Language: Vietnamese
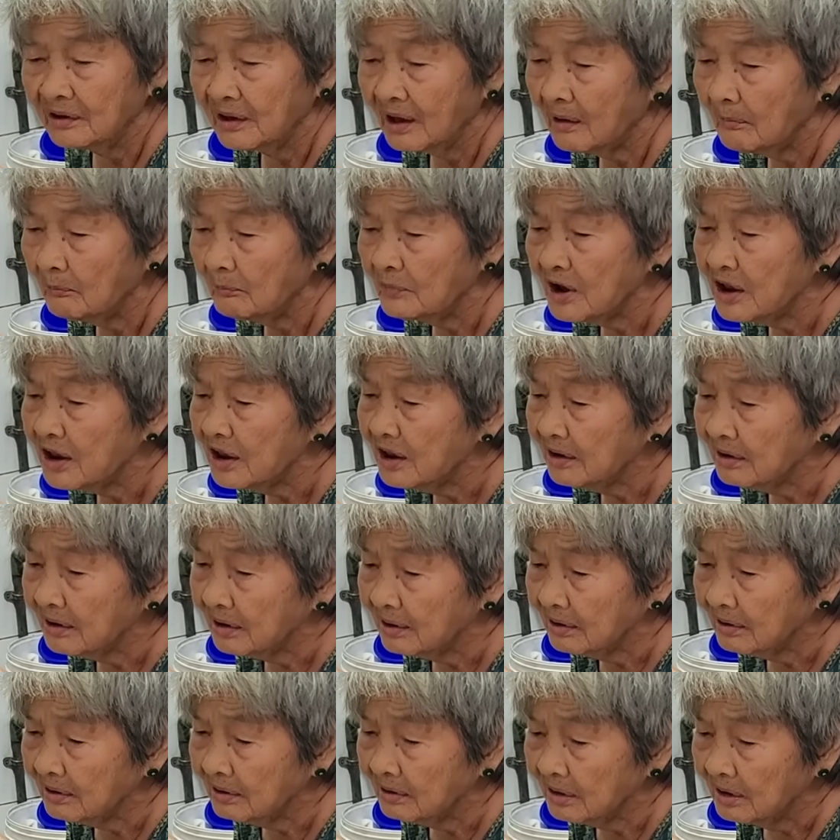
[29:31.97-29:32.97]
Ông đi
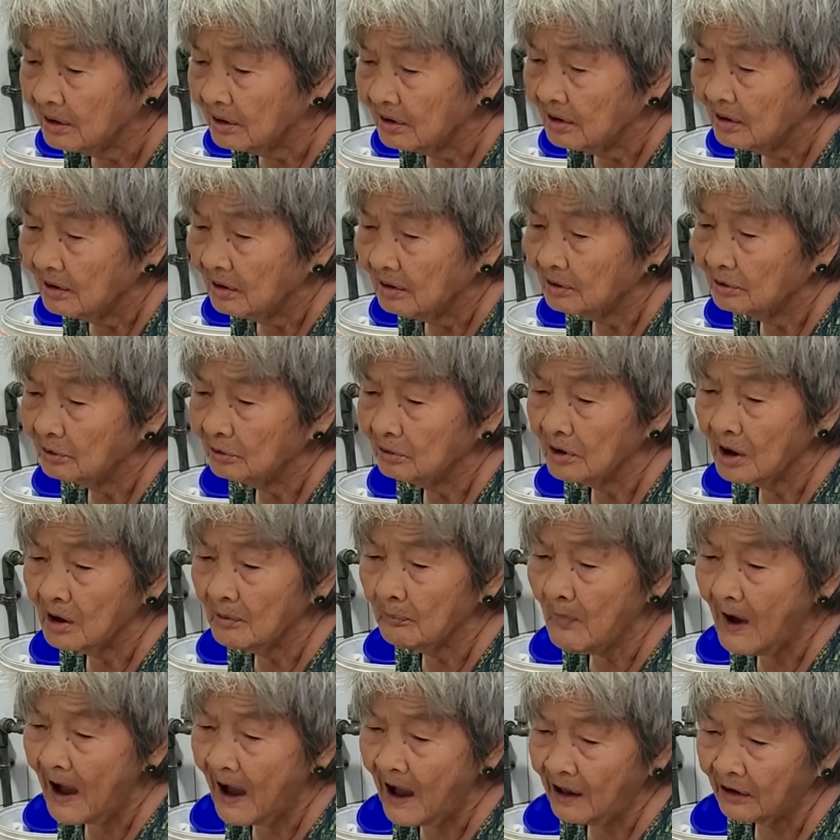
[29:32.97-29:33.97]
cái
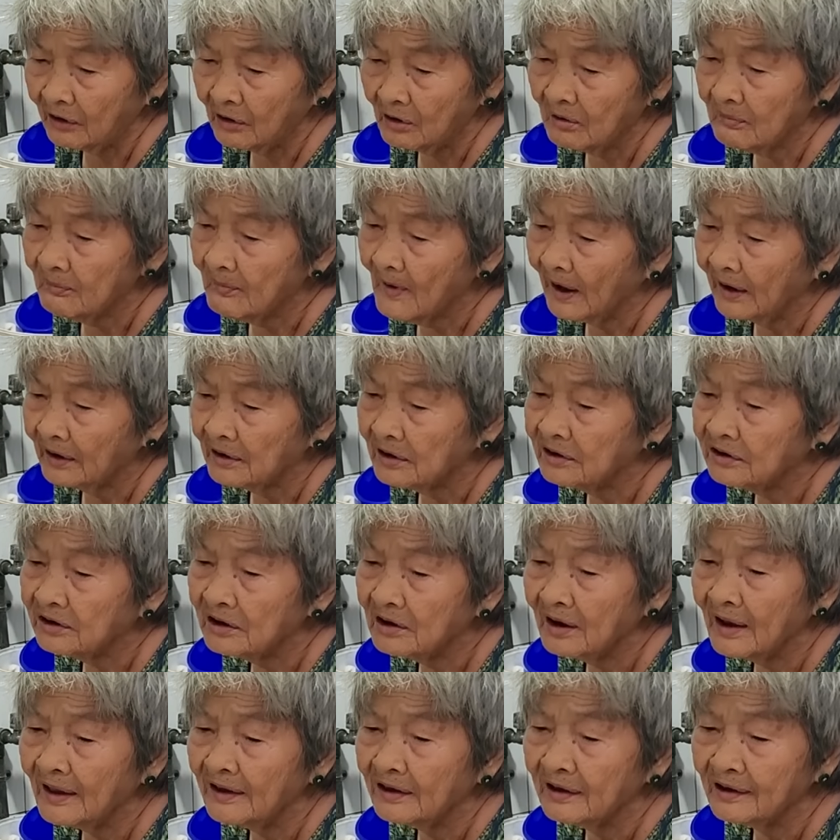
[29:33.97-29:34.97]
bà đó bà
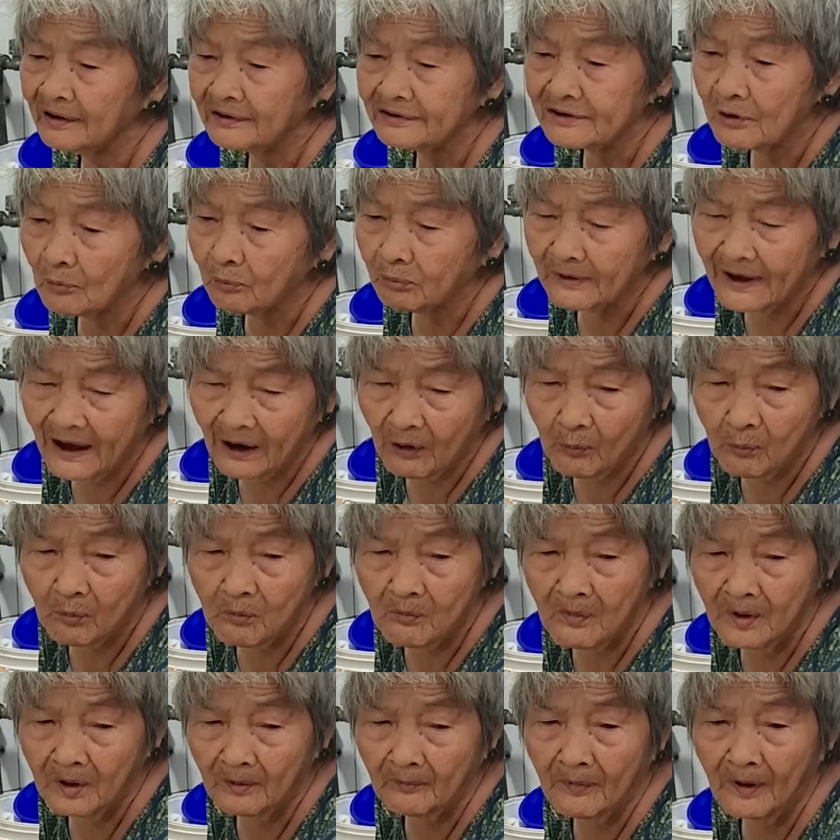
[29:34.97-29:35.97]
đi lên cái dốc cầu
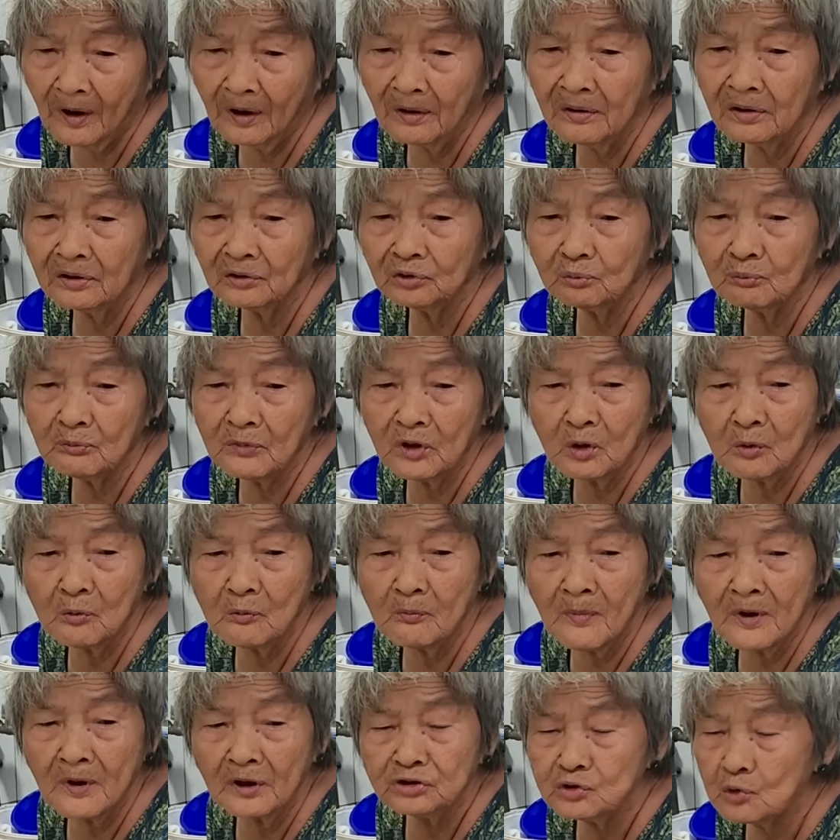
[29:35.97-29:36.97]
mà bà biểu
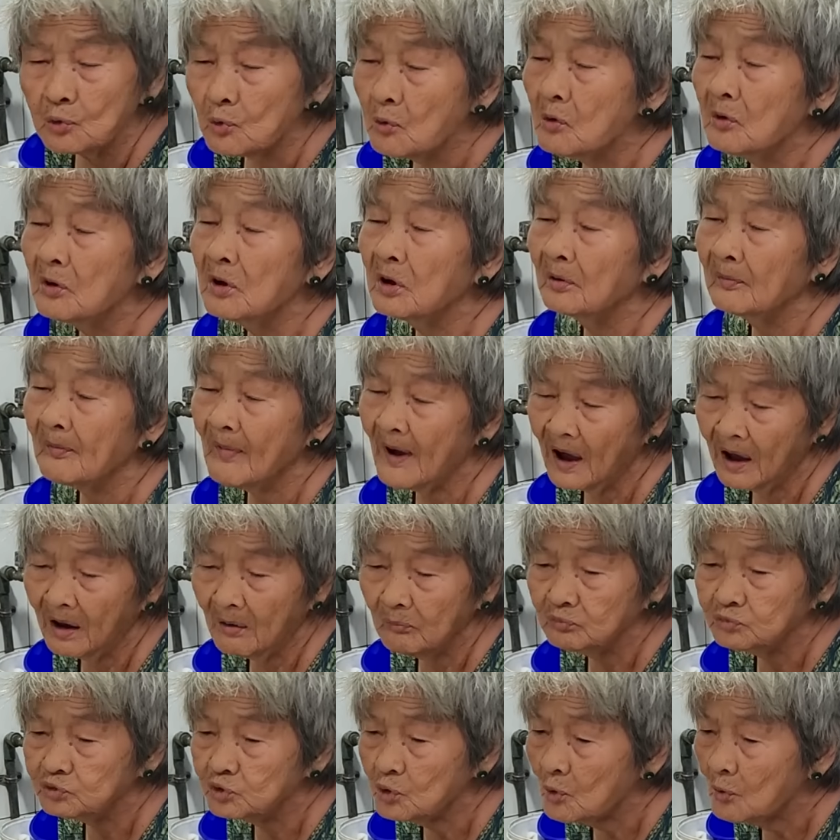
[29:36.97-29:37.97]
bà xuống mà bà
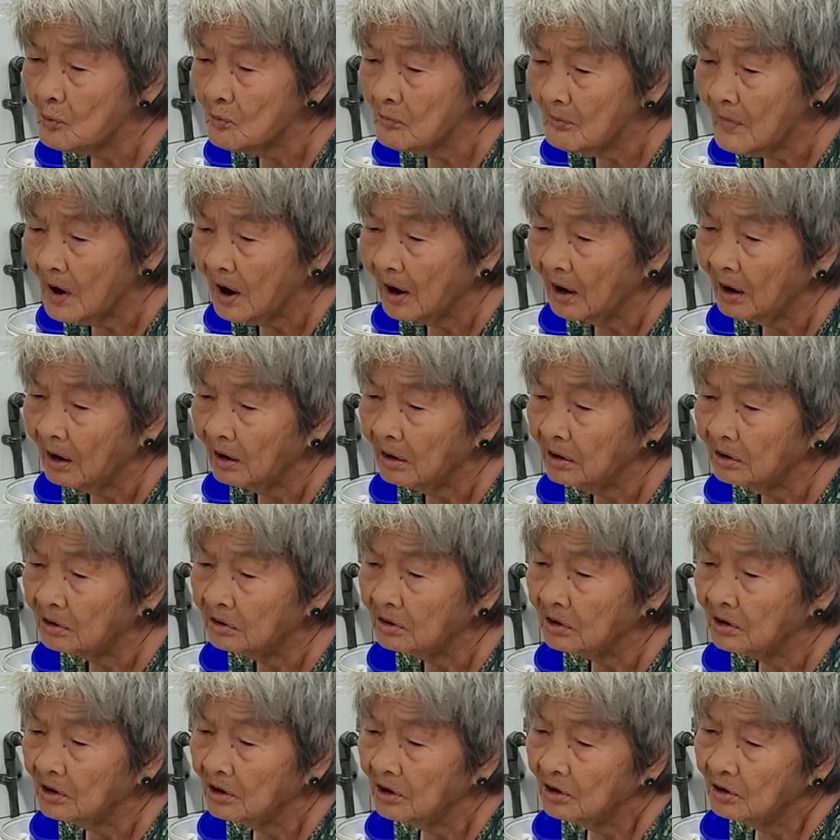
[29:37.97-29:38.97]
không xuống, bà ơi
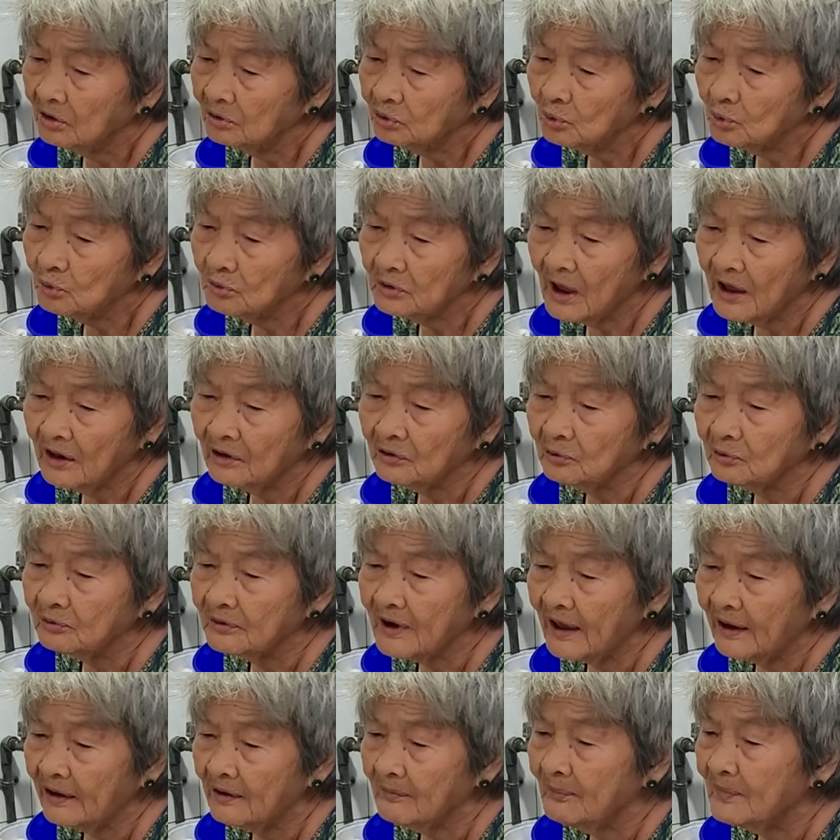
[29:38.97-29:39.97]
tôi rắn tôi
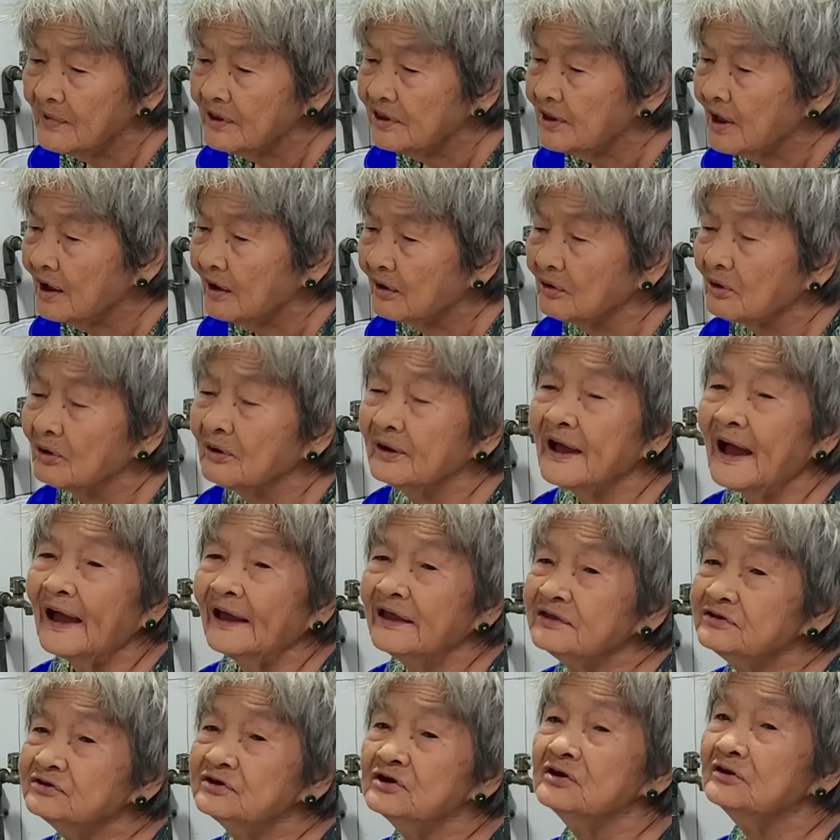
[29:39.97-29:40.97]
đẩy bây giờ nó
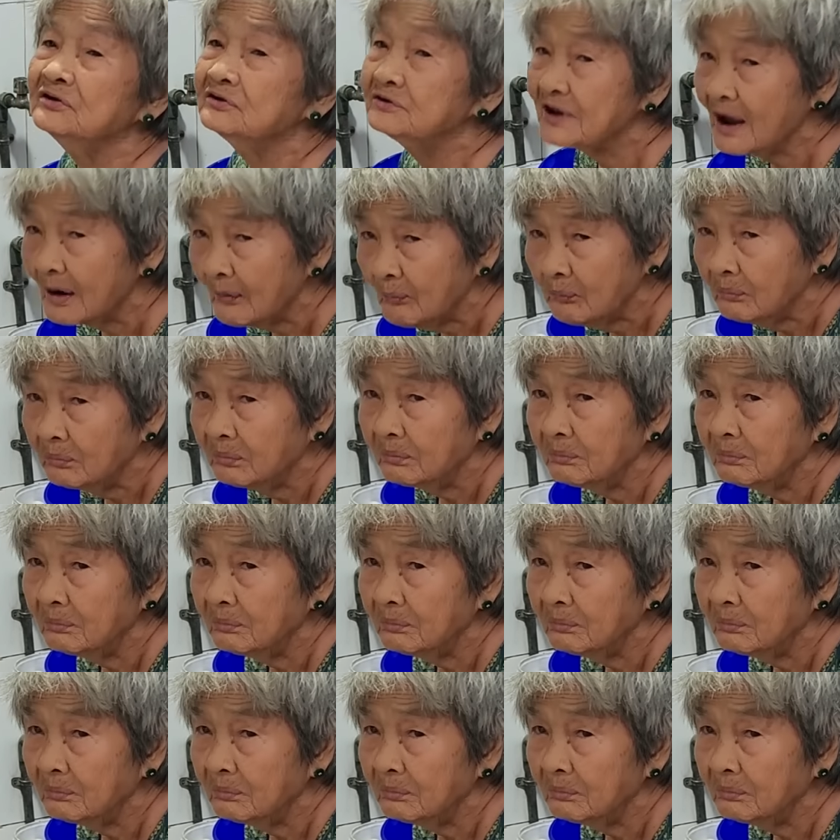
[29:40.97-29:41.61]
gãy xương sống